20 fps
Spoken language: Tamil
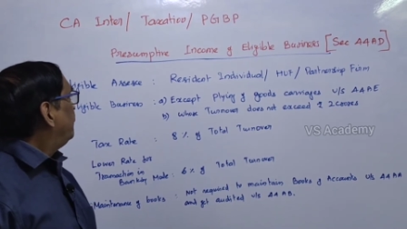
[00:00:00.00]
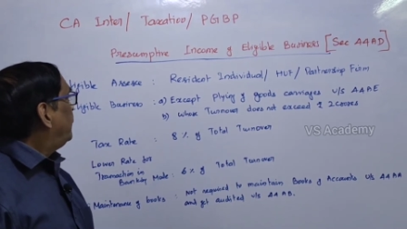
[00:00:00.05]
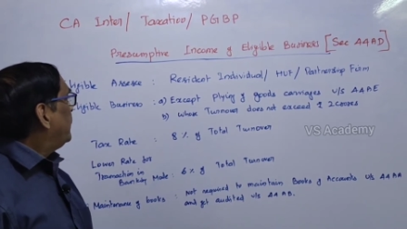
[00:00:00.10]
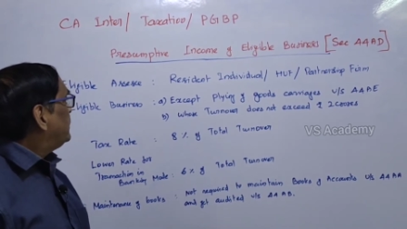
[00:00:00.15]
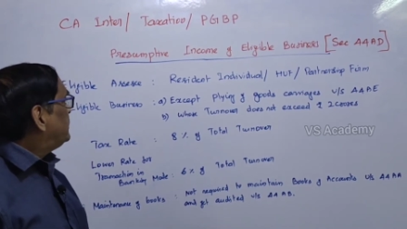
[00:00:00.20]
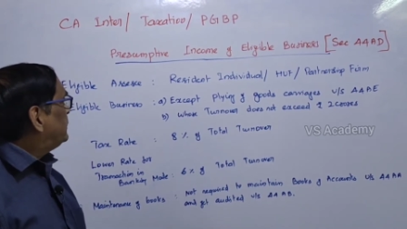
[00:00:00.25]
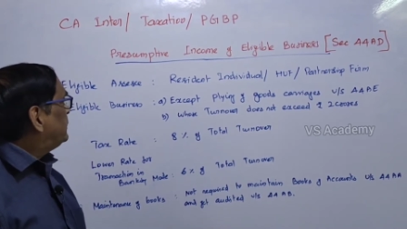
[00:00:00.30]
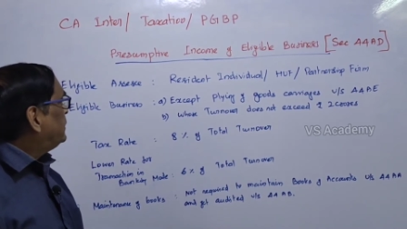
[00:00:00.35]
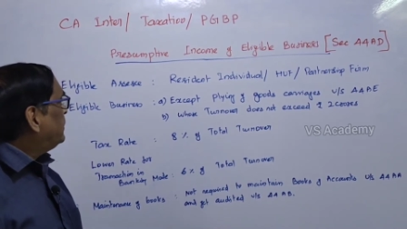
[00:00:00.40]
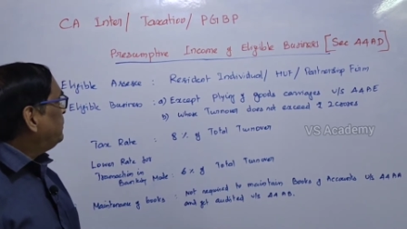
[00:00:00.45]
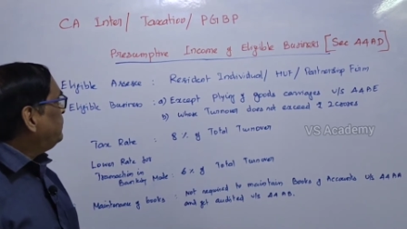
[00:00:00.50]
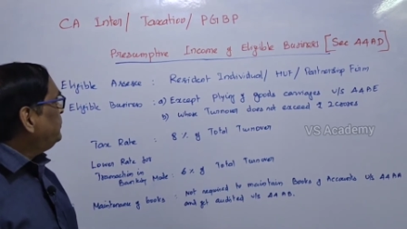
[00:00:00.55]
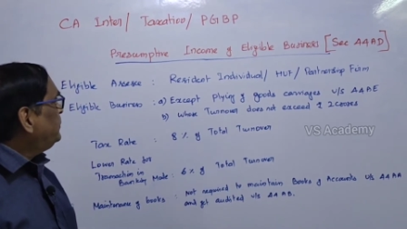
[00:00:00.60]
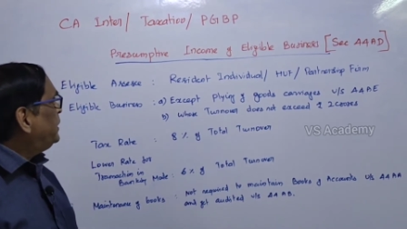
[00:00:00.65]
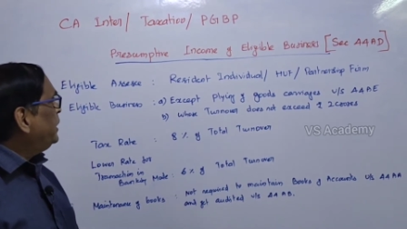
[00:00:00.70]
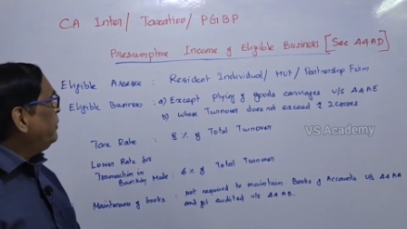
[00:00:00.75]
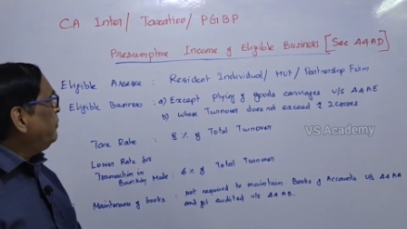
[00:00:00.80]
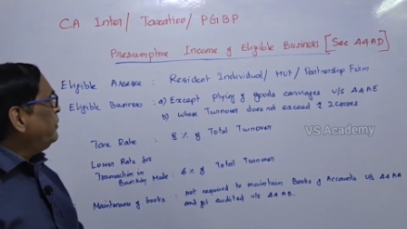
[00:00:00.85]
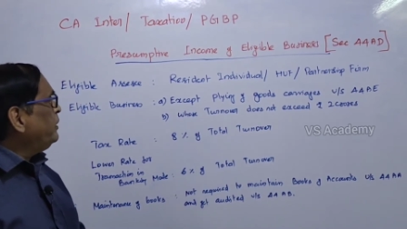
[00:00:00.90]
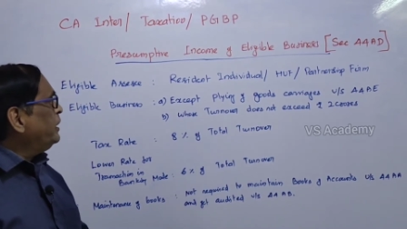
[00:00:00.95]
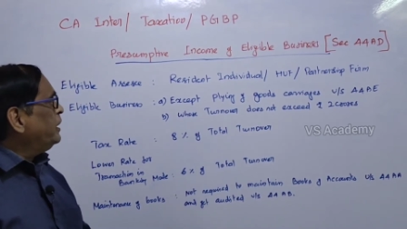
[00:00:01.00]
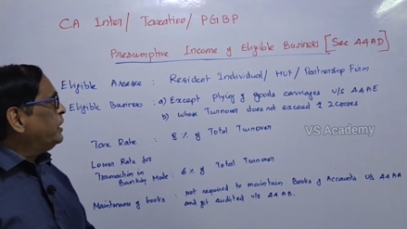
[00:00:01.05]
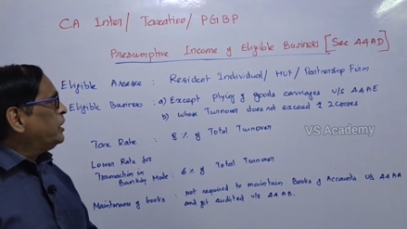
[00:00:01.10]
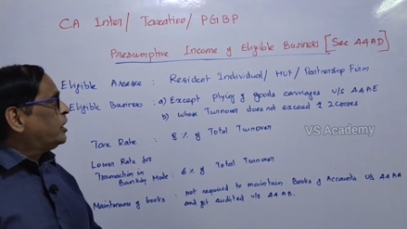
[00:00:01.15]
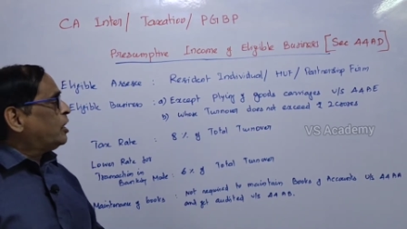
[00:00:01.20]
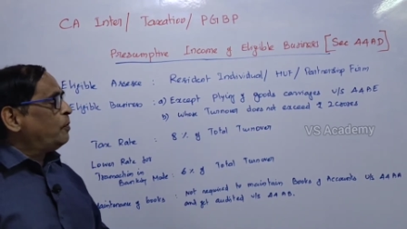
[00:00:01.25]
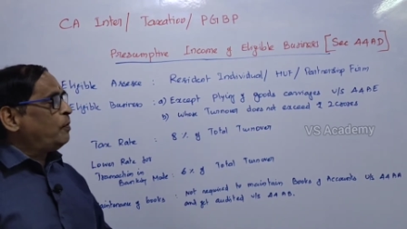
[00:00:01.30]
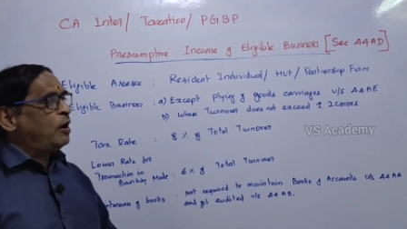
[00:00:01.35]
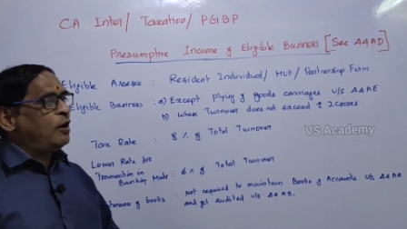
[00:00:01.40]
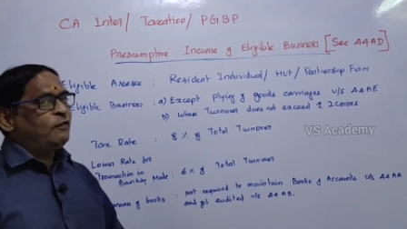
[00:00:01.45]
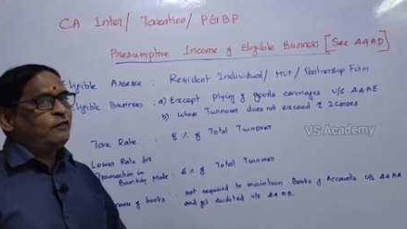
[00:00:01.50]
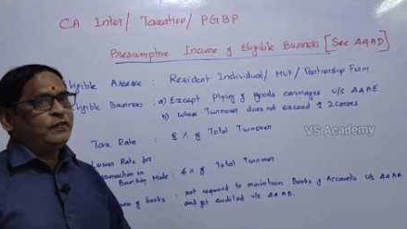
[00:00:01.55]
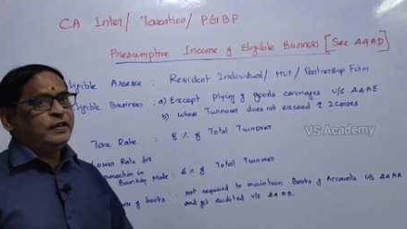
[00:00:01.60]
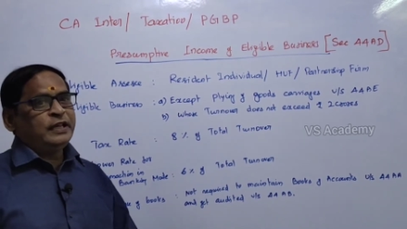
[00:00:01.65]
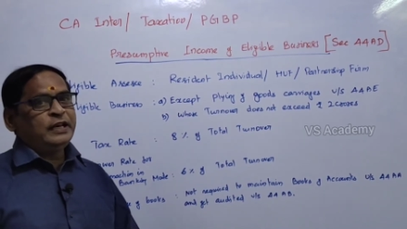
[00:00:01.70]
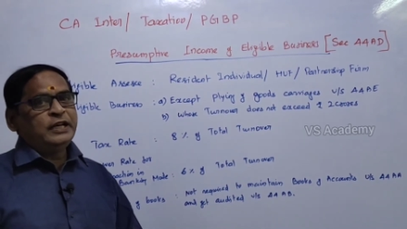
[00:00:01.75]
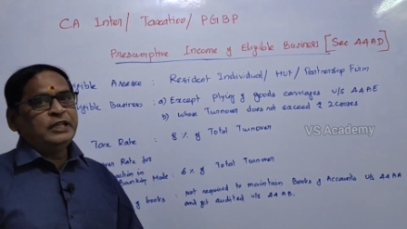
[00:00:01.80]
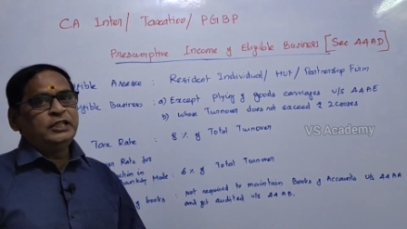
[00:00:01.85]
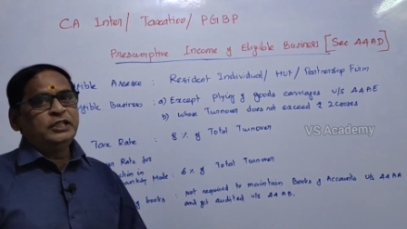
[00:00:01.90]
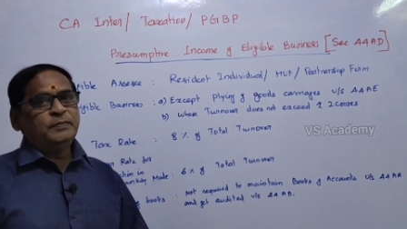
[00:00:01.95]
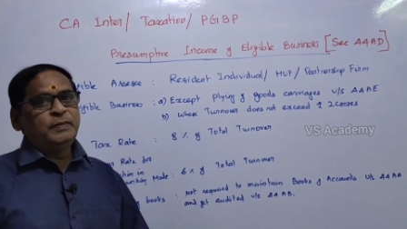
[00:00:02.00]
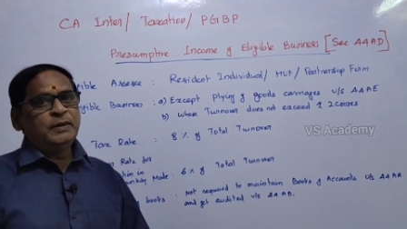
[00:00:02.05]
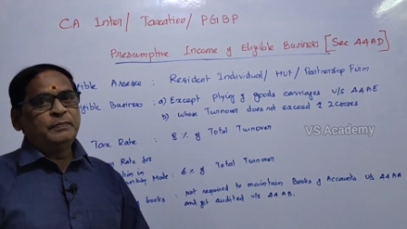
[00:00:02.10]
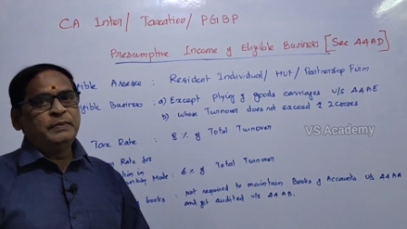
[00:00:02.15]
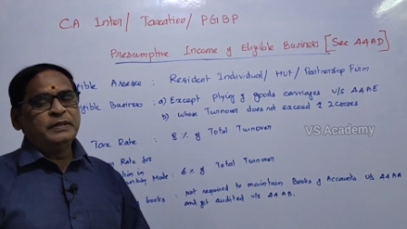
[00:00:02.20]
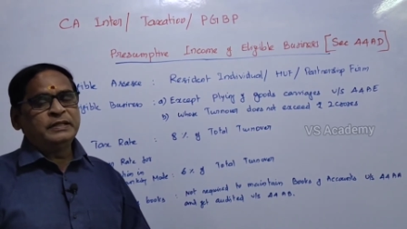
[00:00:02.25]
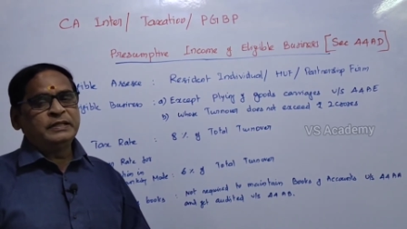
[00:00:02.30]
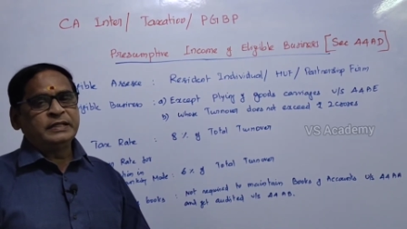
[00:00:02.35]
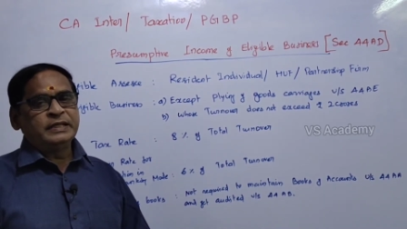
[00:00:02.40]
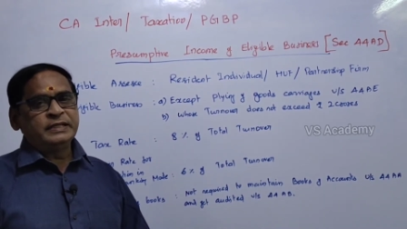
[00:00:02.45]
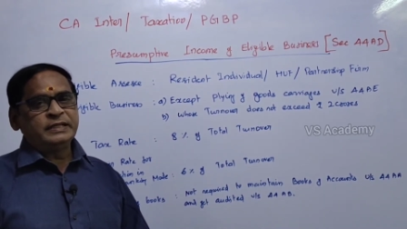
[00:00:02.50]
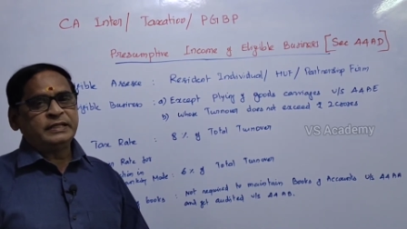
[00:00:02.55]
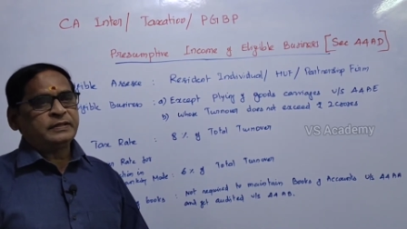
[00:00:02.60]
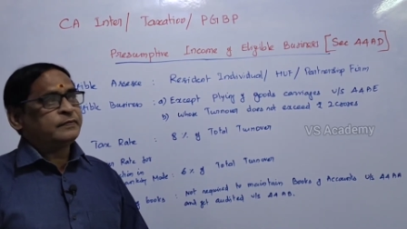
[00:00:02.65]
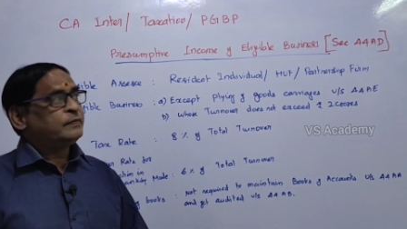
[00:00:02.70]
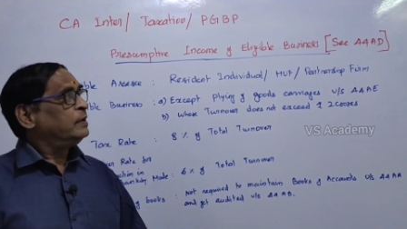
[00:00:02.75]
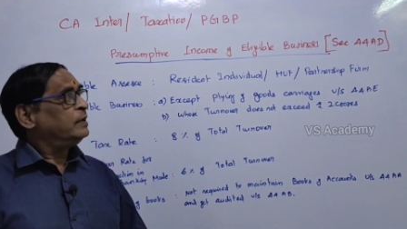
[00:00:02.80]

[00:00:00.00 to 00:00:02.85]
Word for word: ப்ரிசம்டிவ் இன்கம் ஆஃப் எலிஜிபிள் பிஸ்னஸ்